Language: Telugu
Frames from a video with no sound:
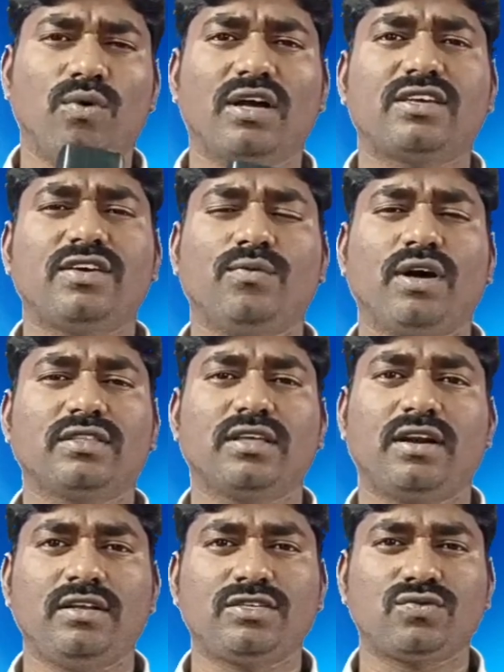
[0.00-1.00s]
వాక్య
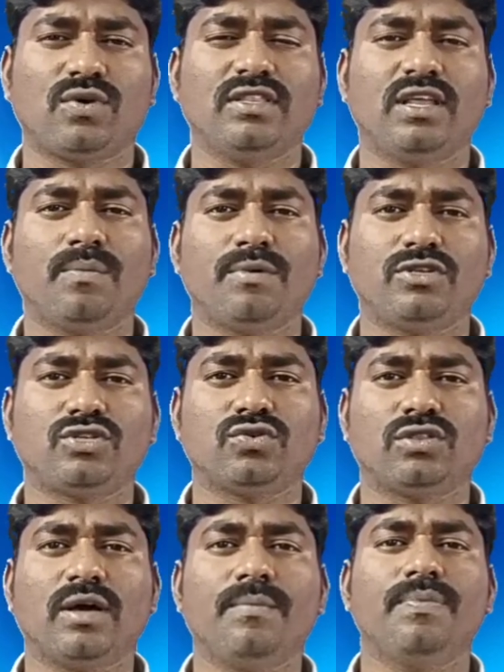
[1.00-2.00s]
వాగ్దానాన్ని
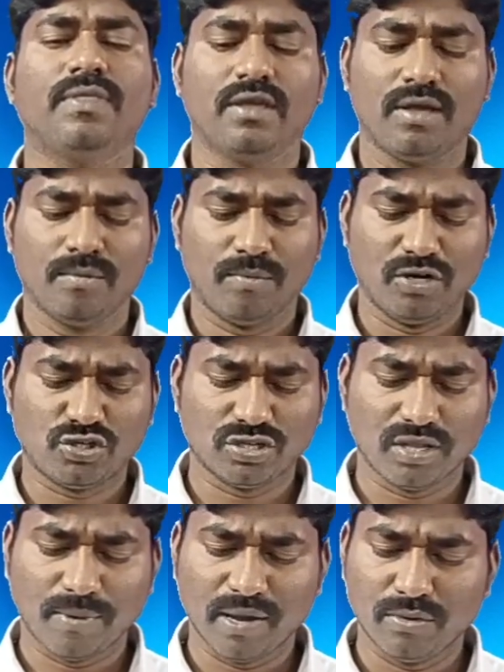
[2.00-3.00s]
స్వాధీనపరుచుకుందాం
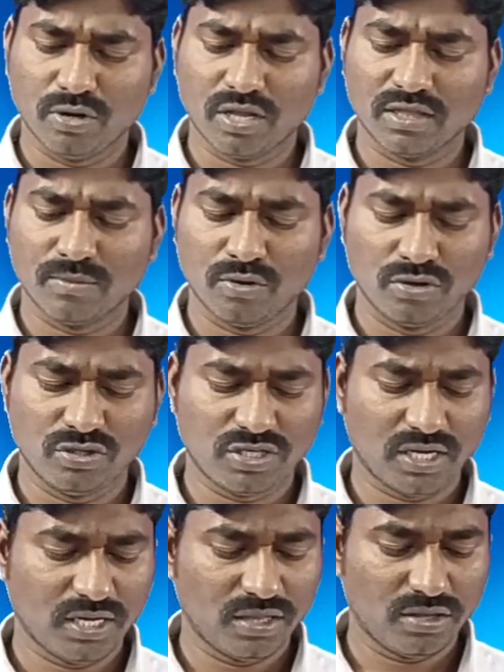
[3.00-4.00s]
పరిశుద్ధ బైబిల్ గ్రంథంలో
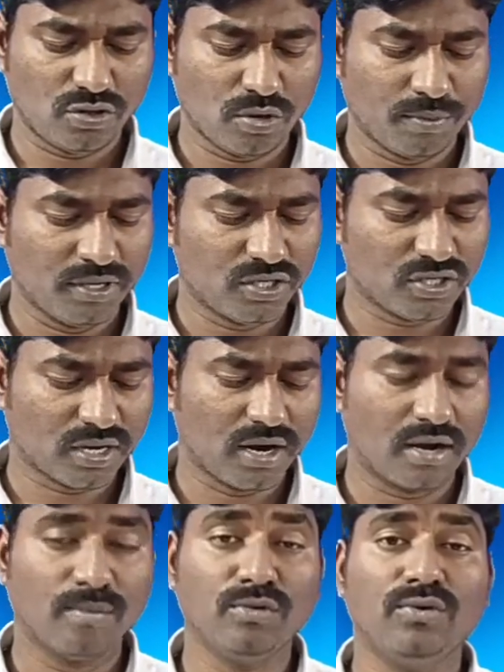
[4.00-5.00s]
నుంచి ద్వితీయోపదేశ
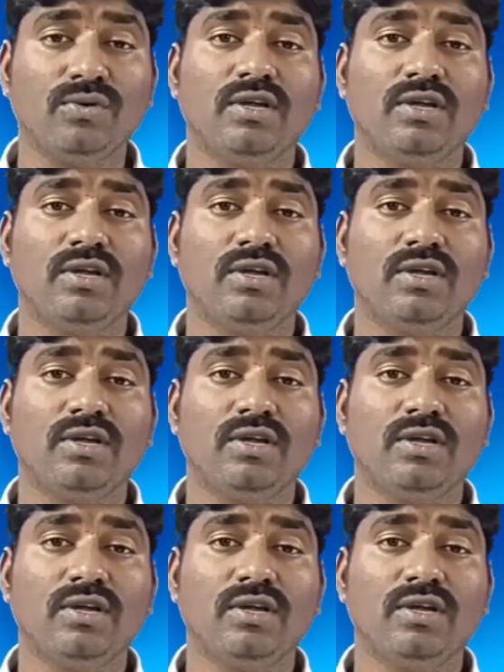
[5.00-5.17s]
కాండము